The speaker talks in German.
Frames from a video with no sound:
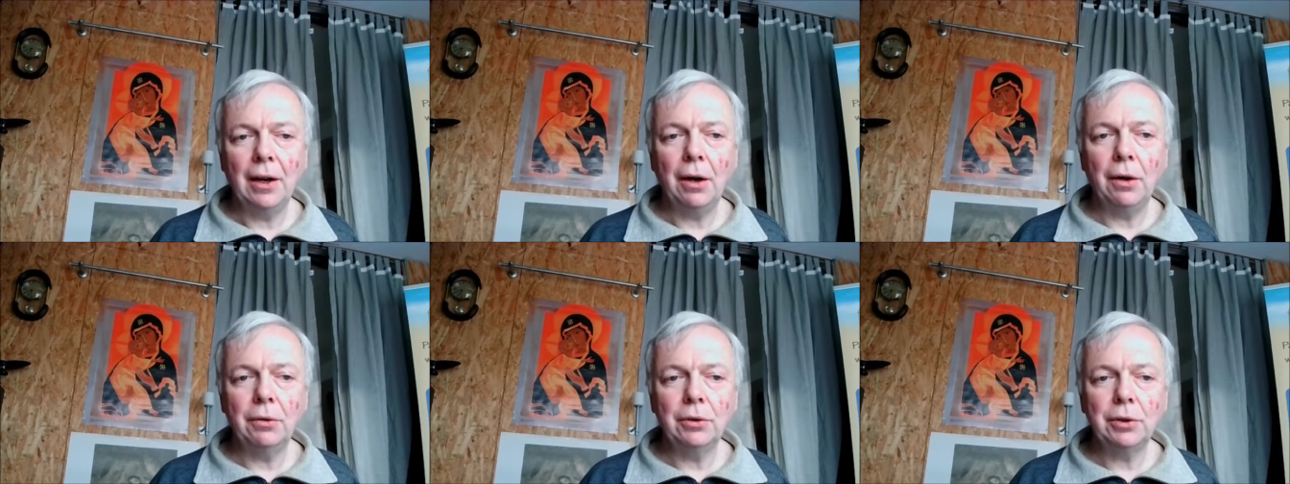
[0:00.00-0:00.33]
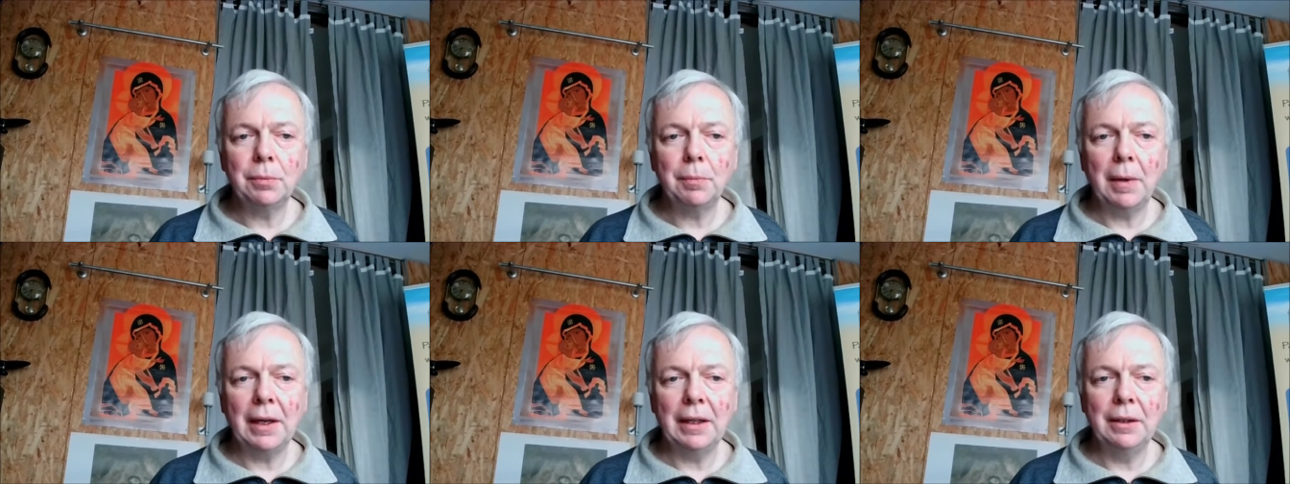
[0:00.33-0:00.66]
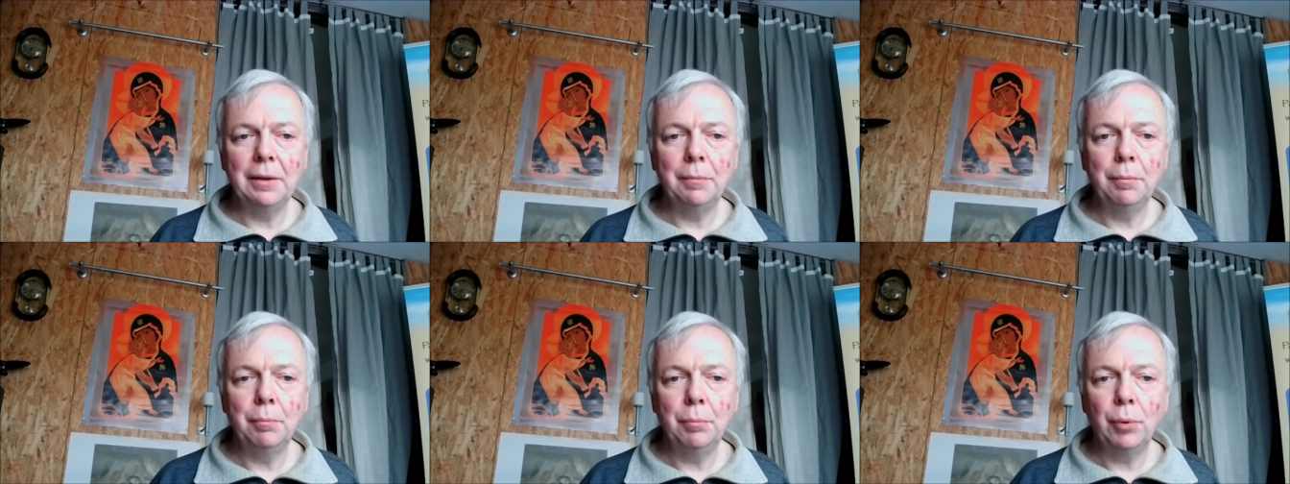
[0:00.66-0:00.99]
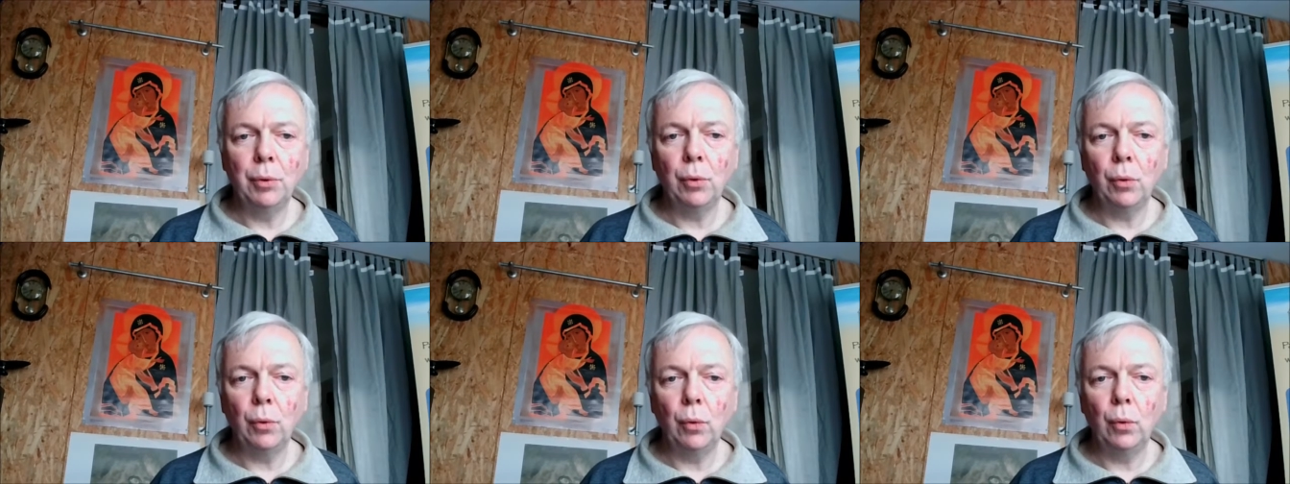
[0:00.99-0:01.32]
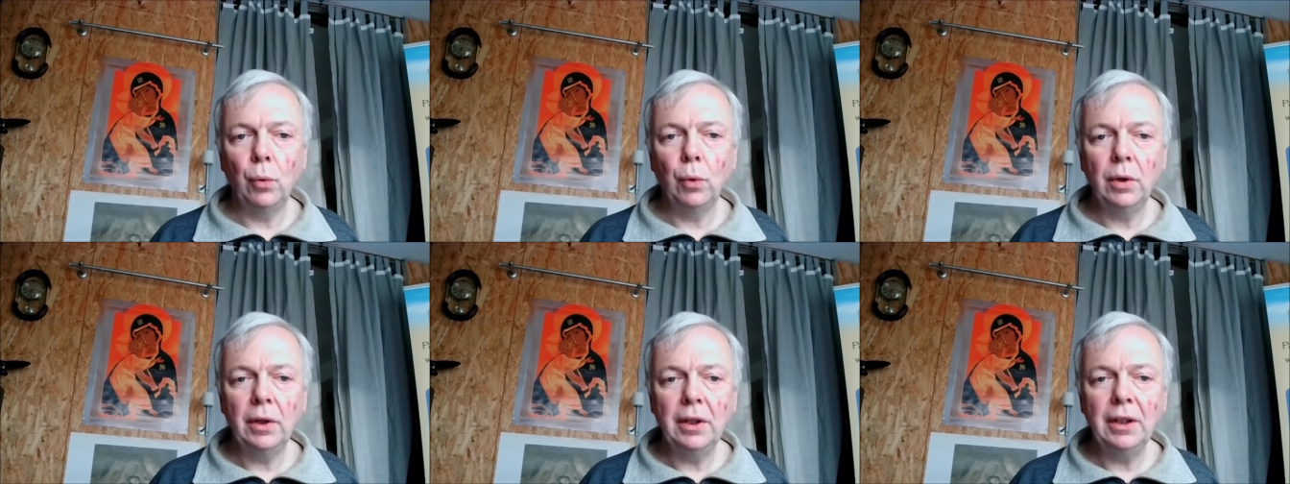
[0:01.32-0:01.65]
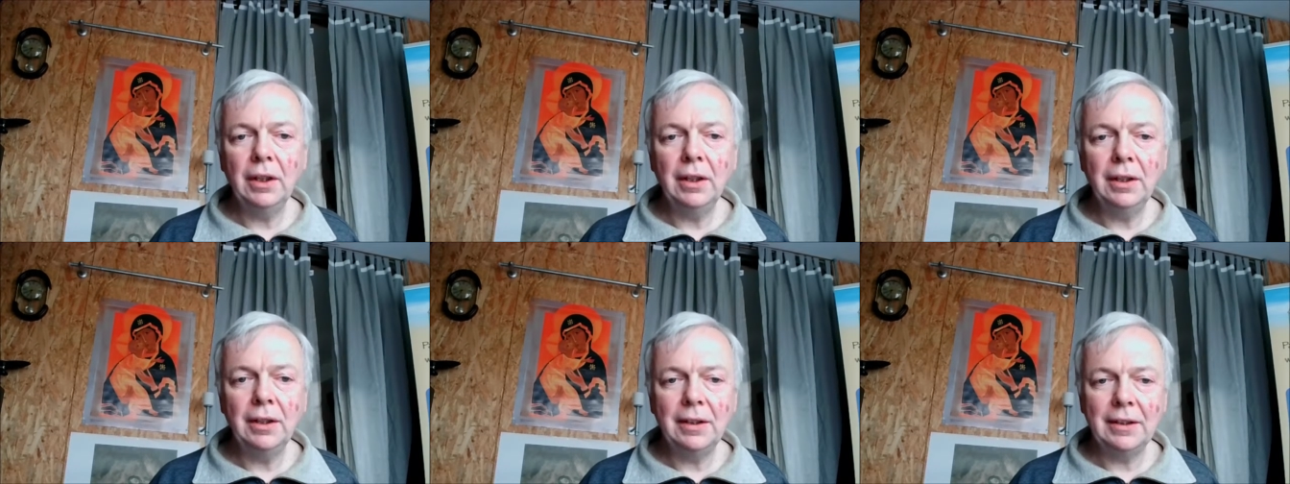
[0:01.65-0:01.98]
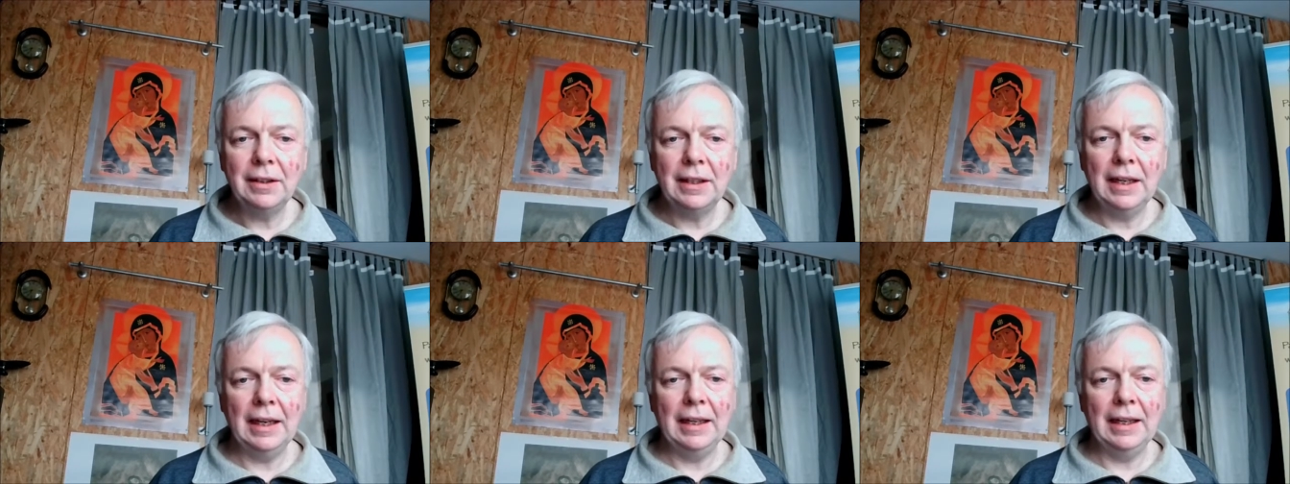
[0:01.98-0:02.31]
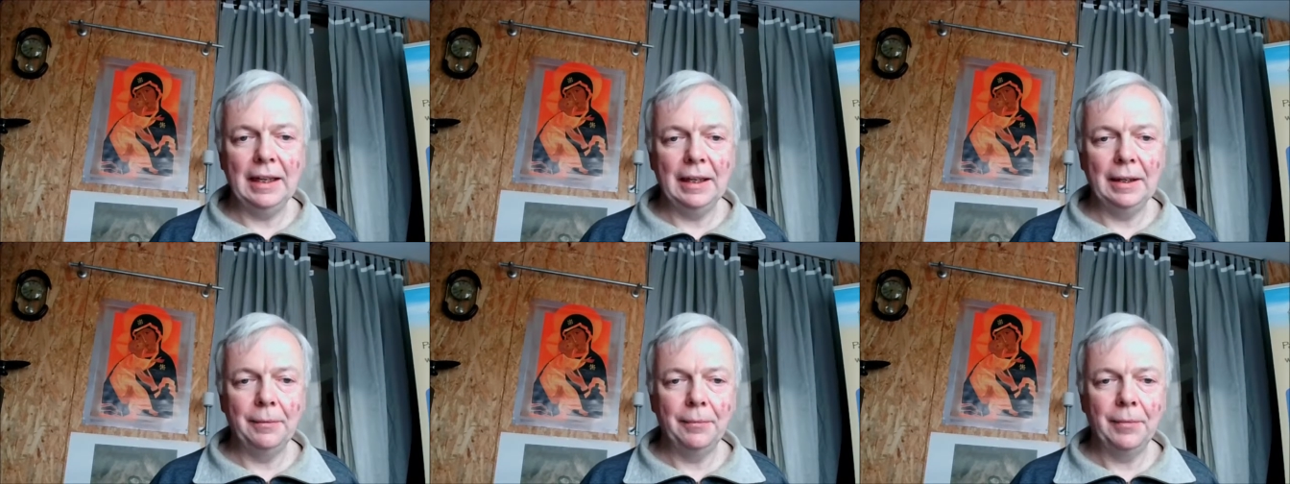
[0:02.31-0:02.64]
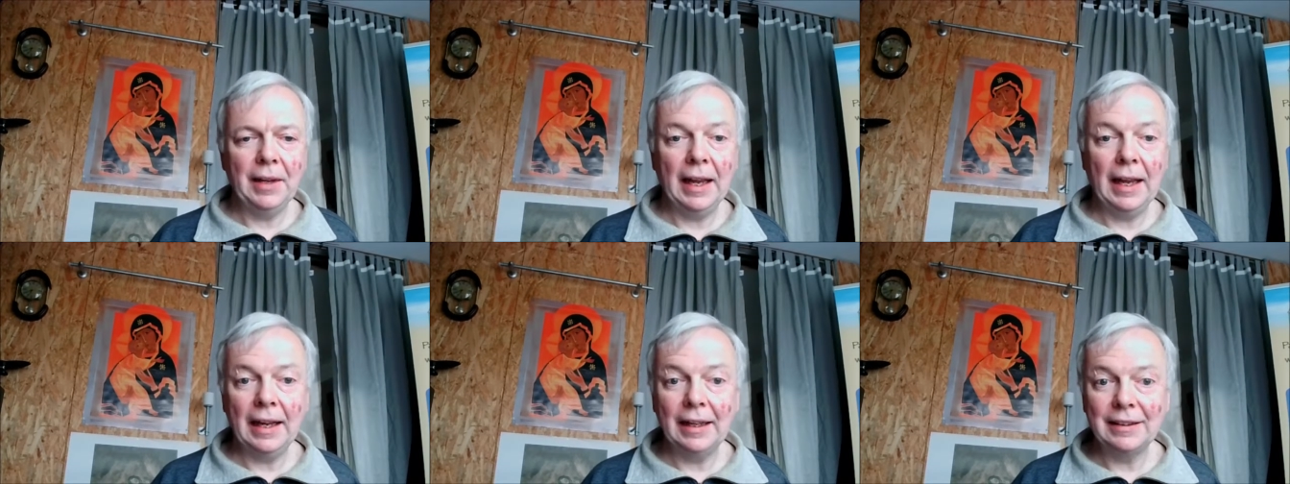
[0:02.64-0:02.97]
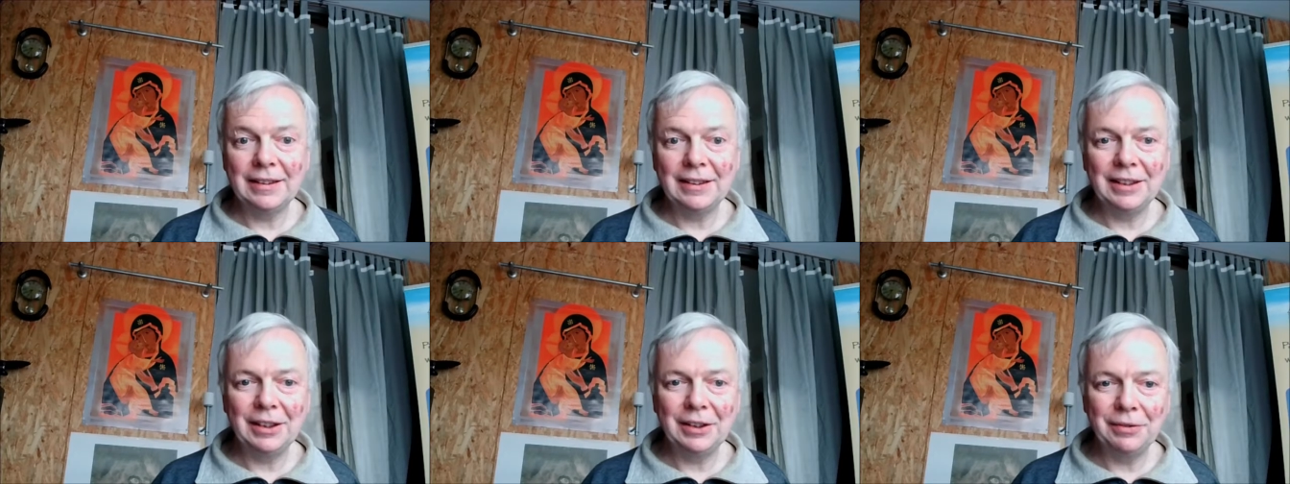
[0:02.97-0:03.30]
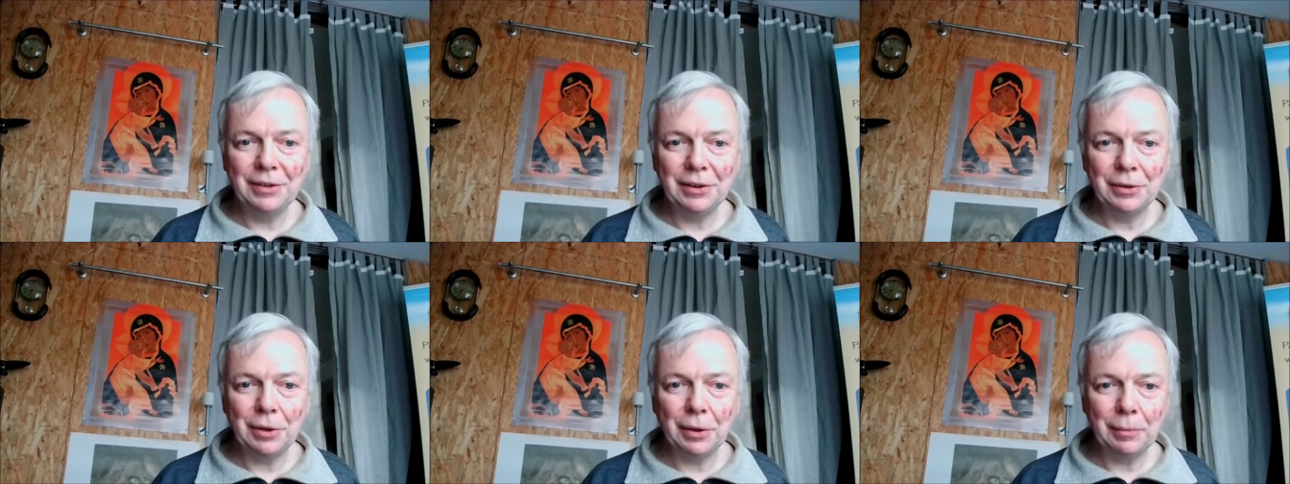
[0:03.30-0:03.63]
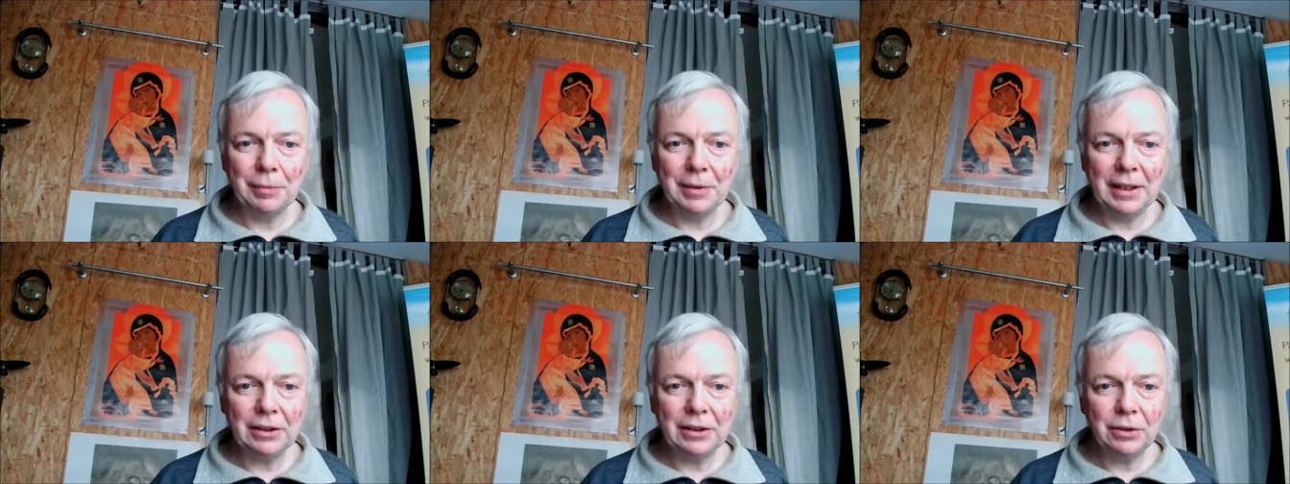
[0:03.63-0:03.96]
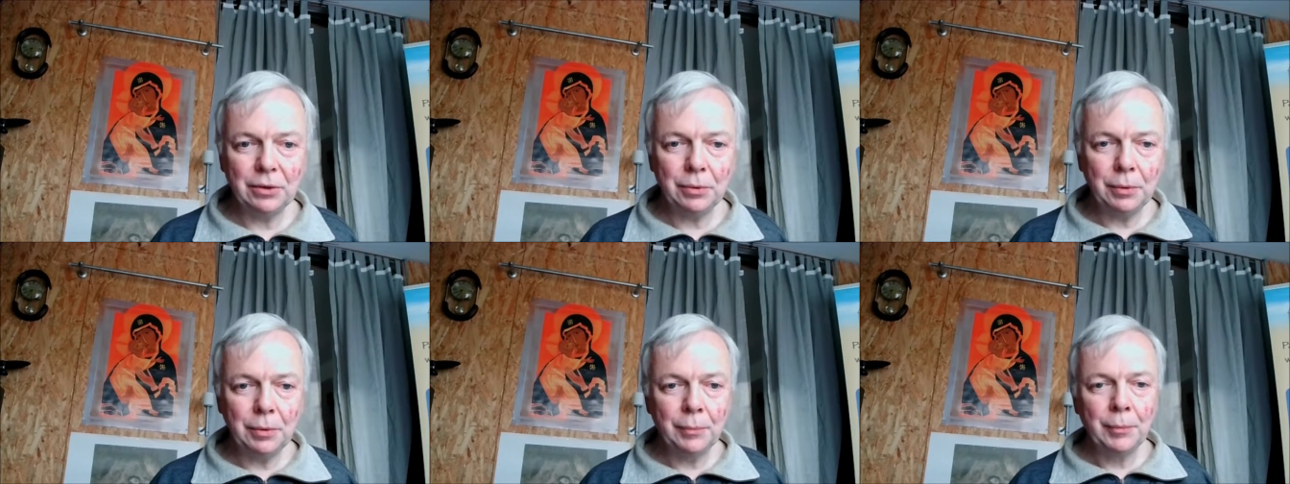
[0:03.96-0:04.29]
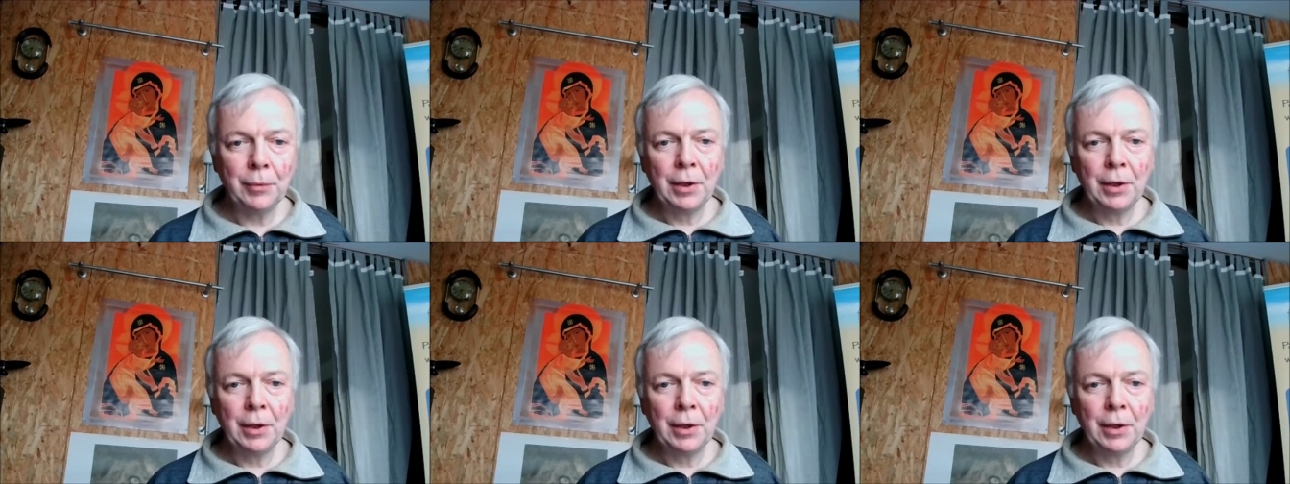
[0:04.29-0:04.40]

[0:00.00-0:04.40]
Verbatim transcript: aus meinem Büro in Delling. Herzlich willkommen dazu